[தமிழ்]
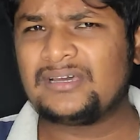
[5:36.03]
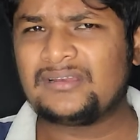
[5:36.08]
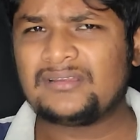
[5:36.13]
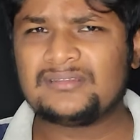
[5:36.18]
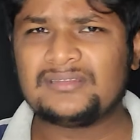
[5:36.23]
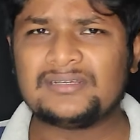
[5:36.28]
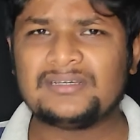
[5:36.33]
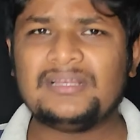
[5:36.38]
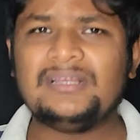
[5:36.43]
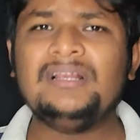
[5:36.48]

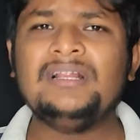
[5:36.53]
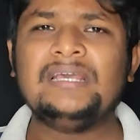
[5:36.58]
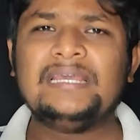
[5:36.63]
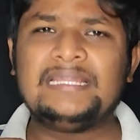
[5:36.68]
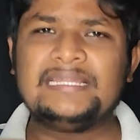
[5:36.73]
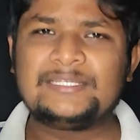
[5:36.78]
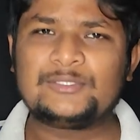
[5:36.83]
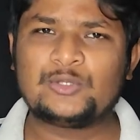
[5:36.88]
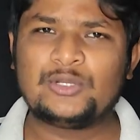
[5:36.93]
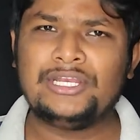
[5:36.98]
கருத்துக்கள்
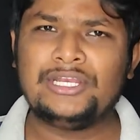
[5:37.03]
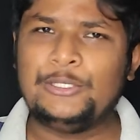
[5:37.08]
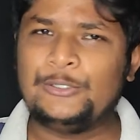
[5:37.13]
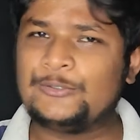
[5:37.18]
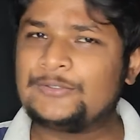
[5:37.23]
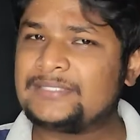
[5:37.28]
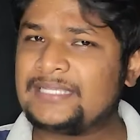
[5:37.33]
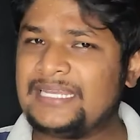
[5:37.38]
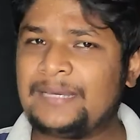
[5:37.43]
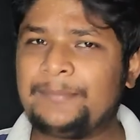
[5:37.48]
இந்த சொன்ன
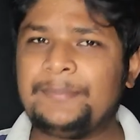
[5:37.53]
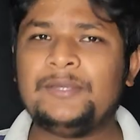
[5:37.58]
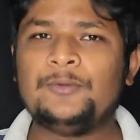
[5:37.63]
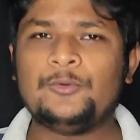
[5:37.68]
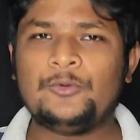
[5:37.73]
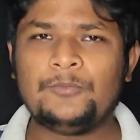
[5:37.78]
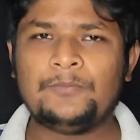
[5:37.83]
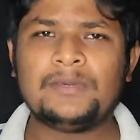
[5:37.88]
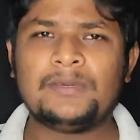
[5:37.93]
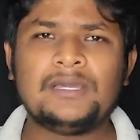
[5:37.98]
நியூஸ் எல்லாமே
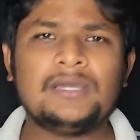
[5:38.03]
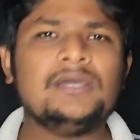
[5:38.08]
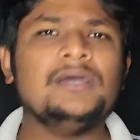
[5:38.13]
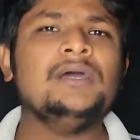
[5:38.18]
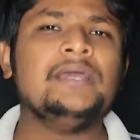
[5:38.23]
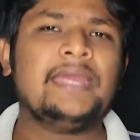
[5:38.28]
உண்மை